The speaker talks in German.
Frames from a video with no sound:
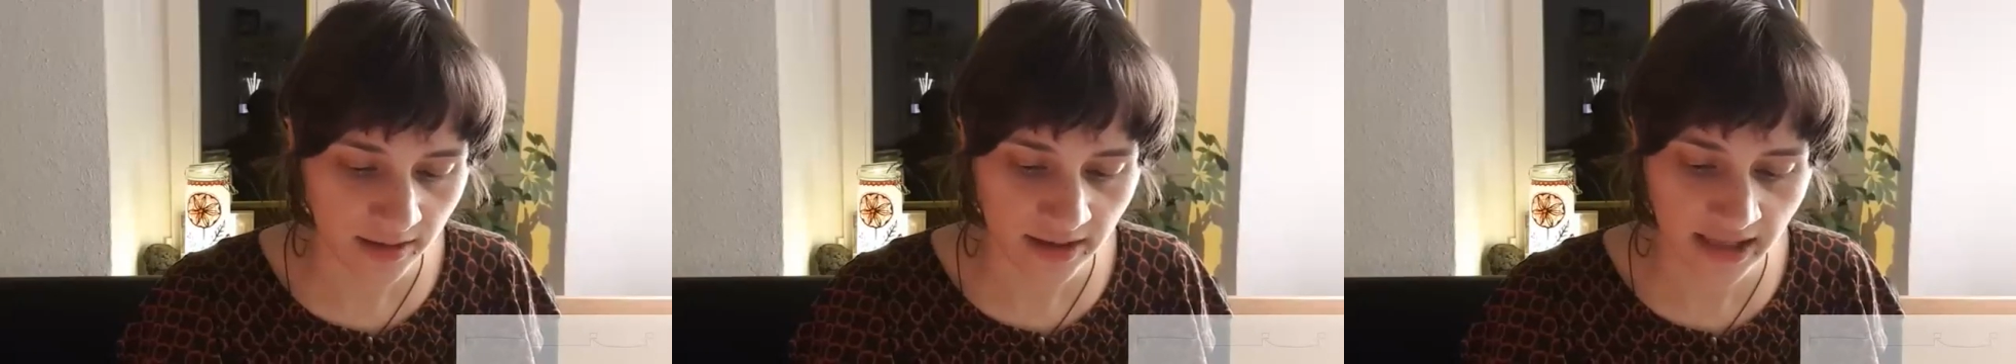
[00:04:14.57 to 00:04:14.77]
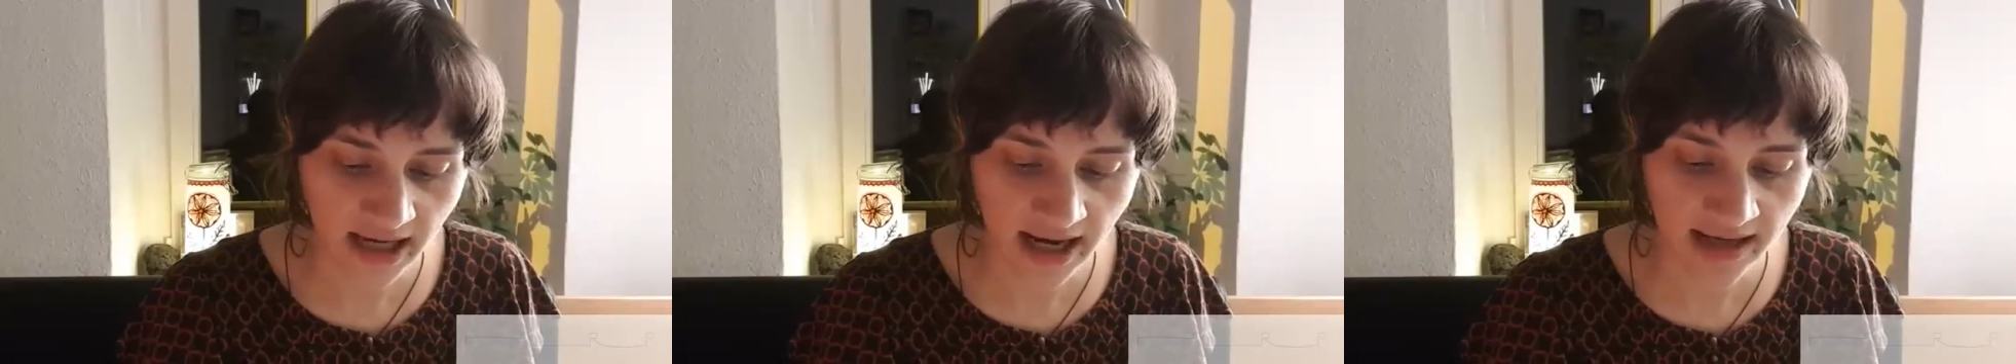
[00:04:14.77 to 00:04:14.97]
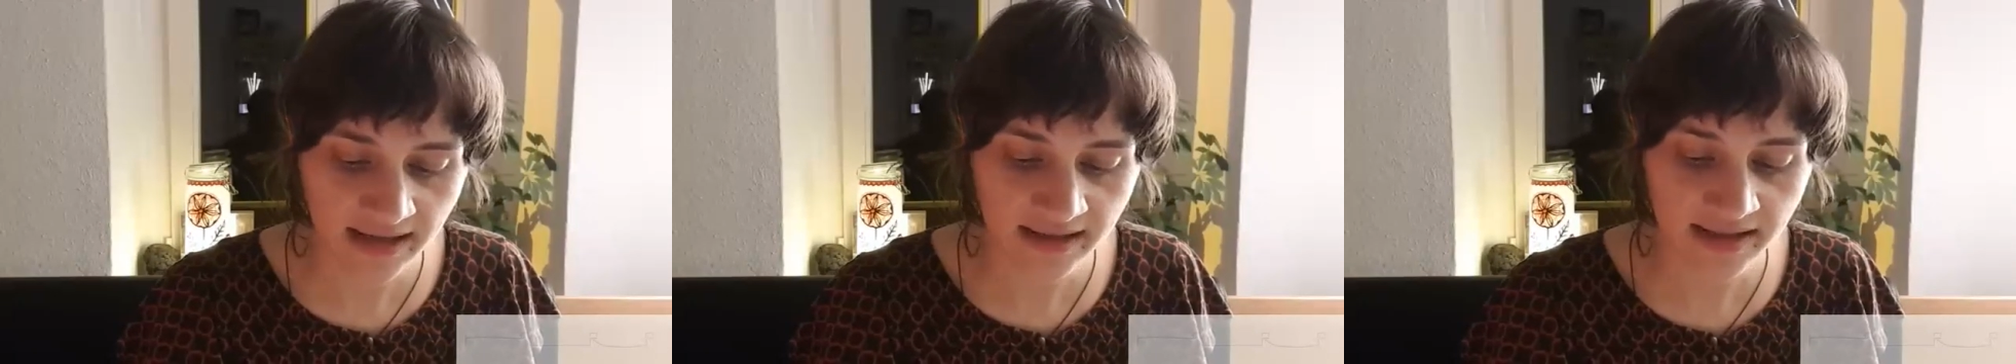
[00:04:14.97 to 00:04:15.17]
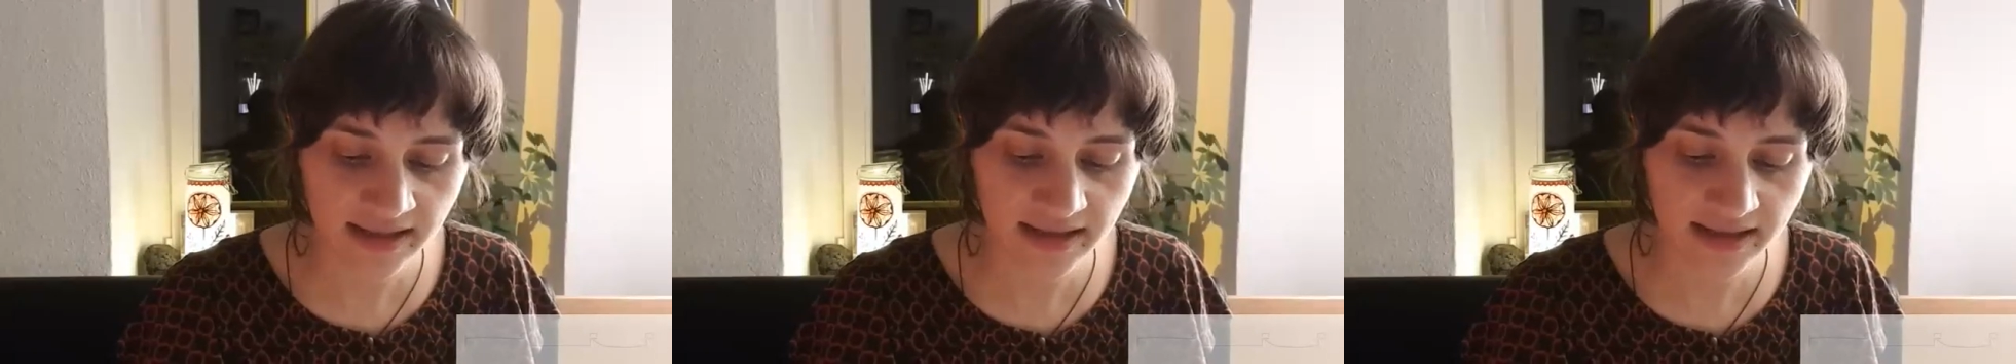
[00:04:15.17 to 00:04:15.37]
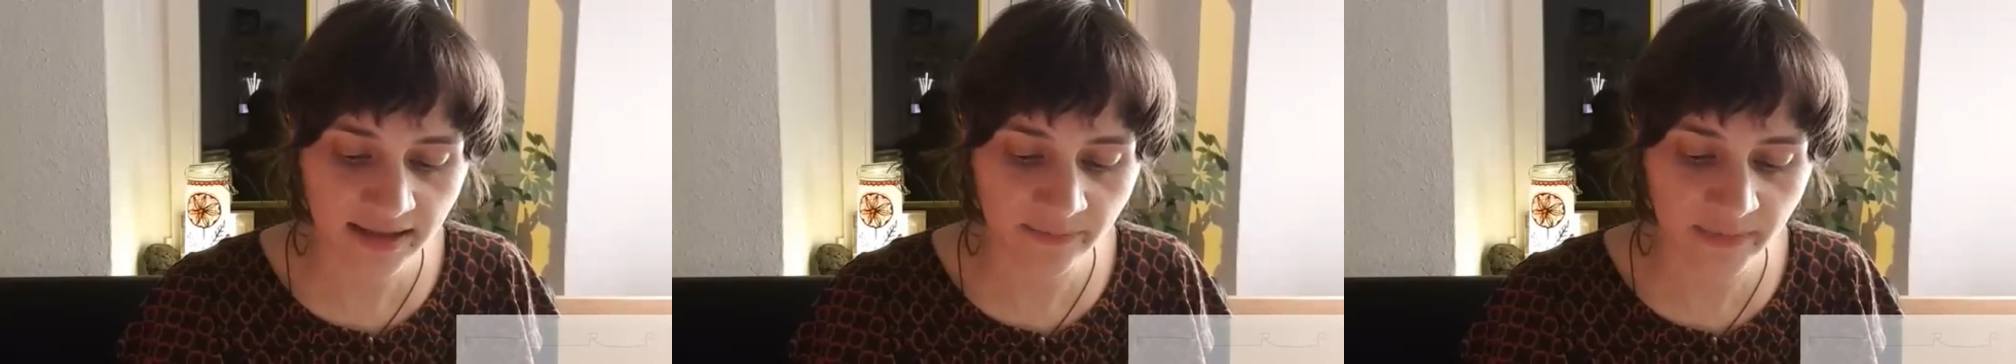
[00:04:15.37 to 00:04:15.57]
die alle
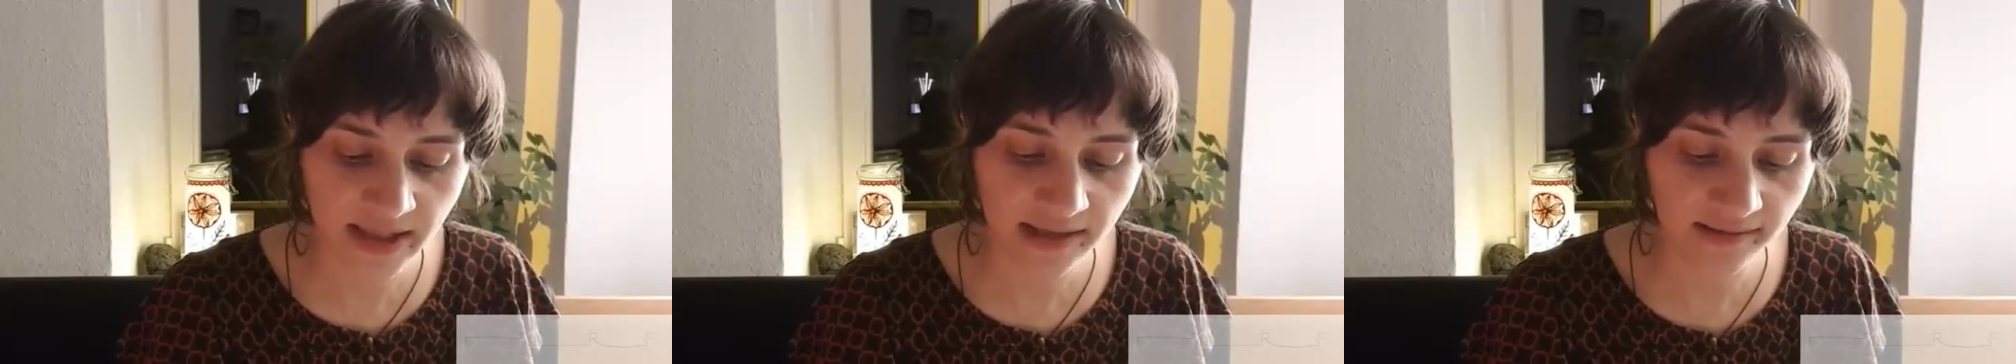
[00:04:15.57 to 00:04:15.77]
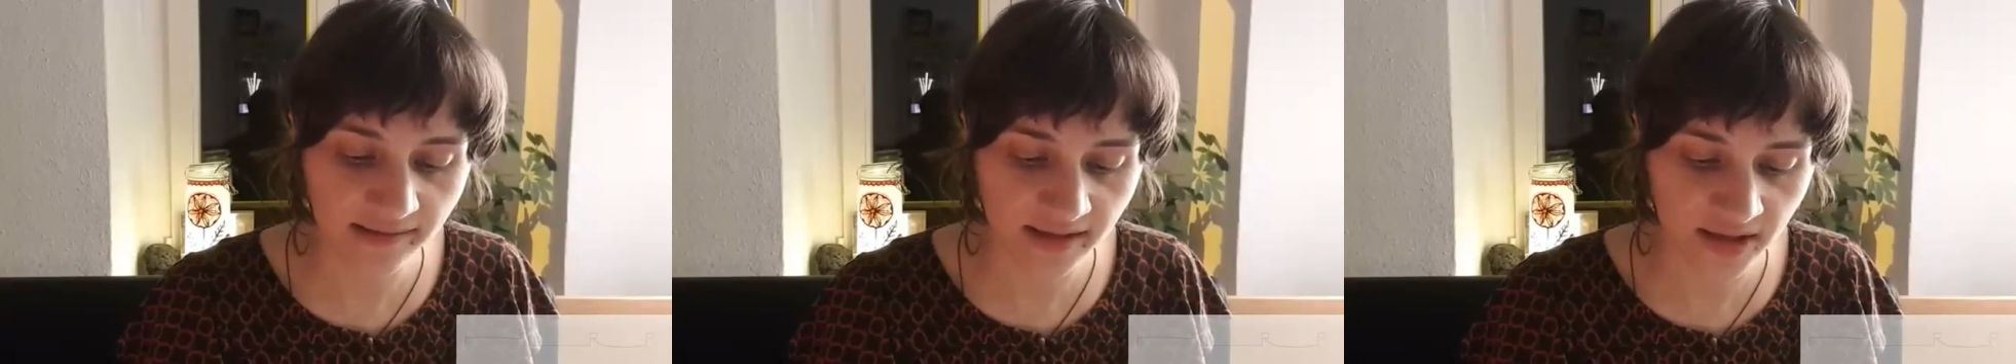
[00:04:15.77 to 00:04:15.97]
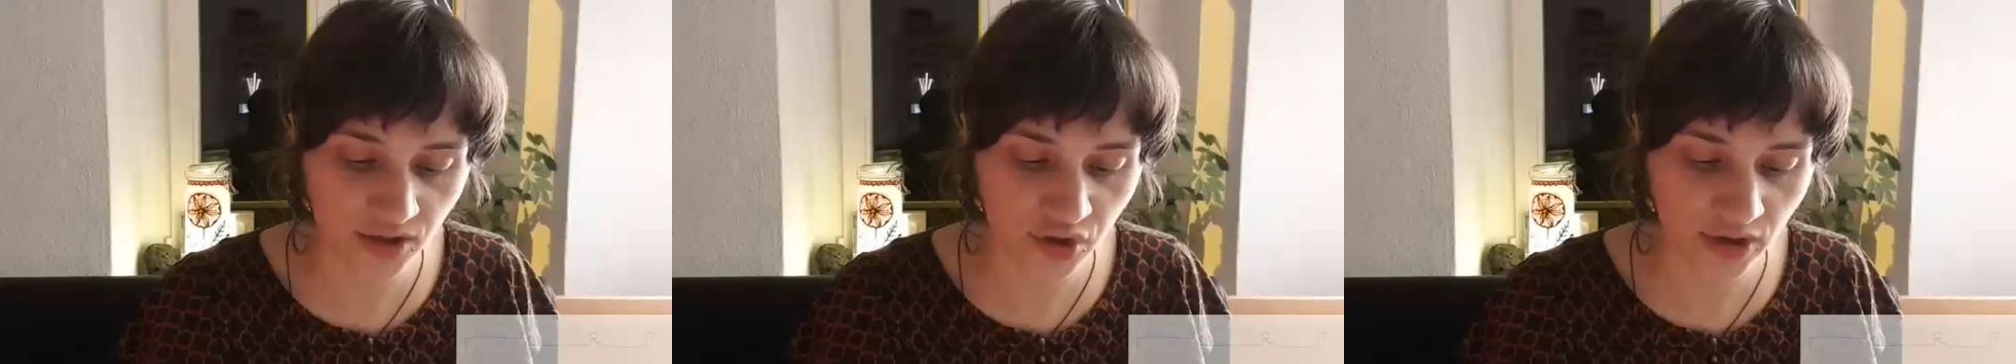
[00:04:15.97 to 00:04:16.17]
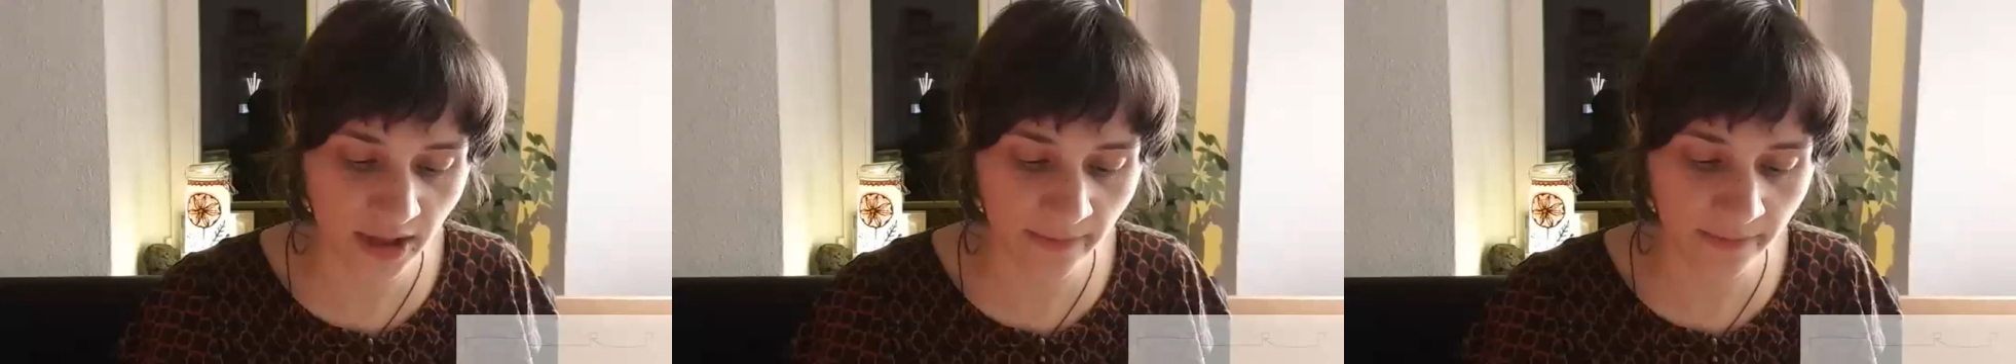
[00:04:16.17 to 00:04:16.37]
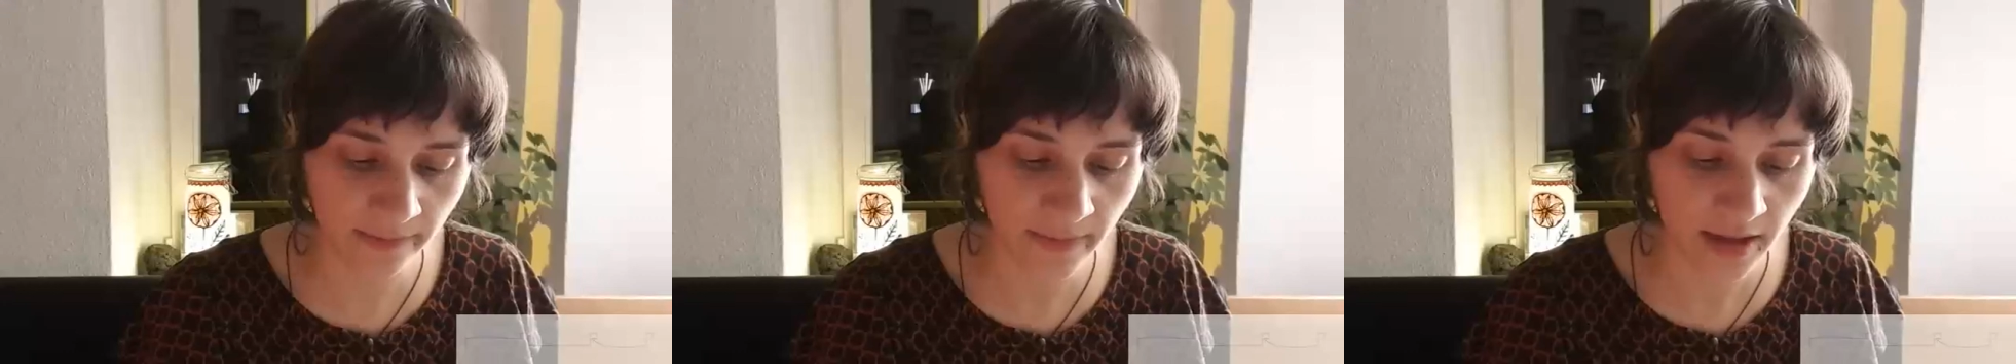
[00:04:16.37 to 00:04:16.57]
nicht dem Nichts
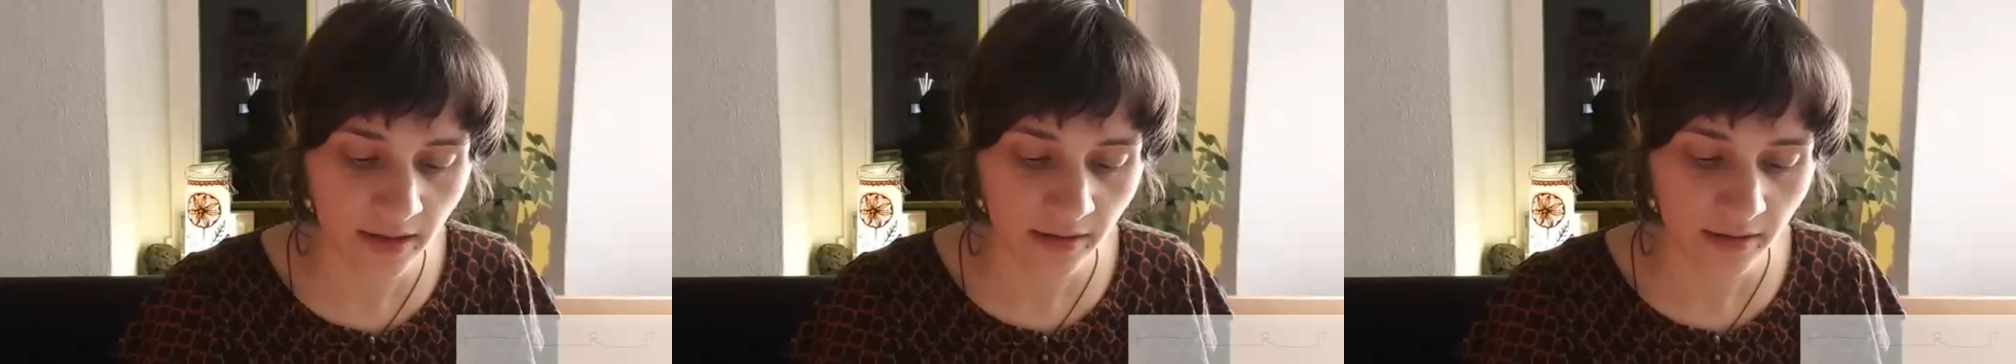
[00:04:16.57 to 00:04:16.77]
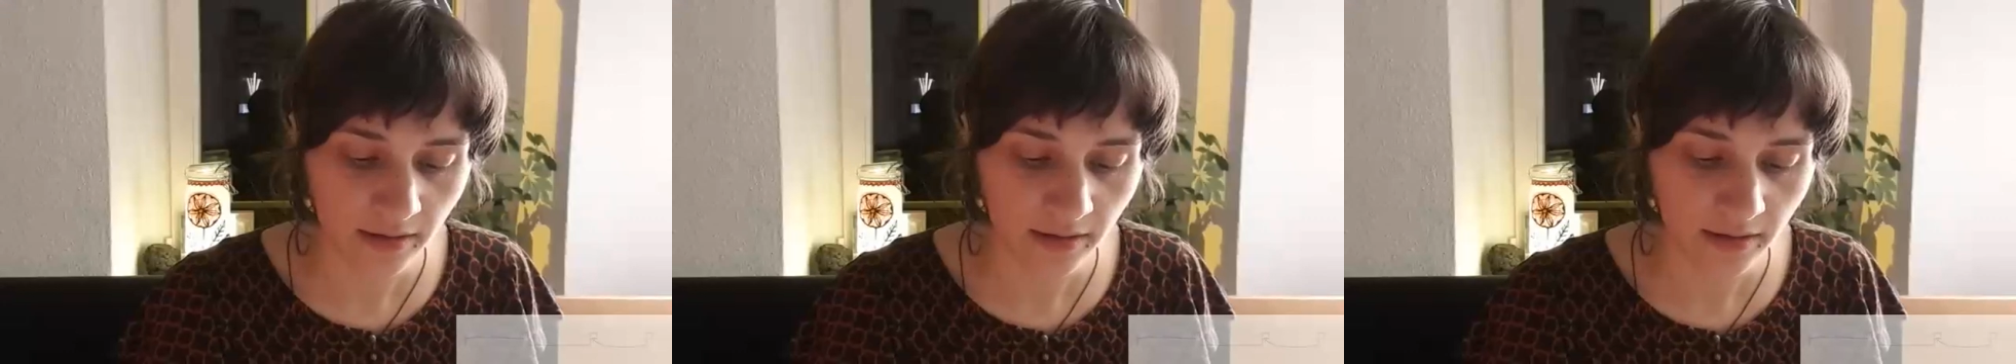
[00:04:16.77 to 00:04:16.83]
entstammen,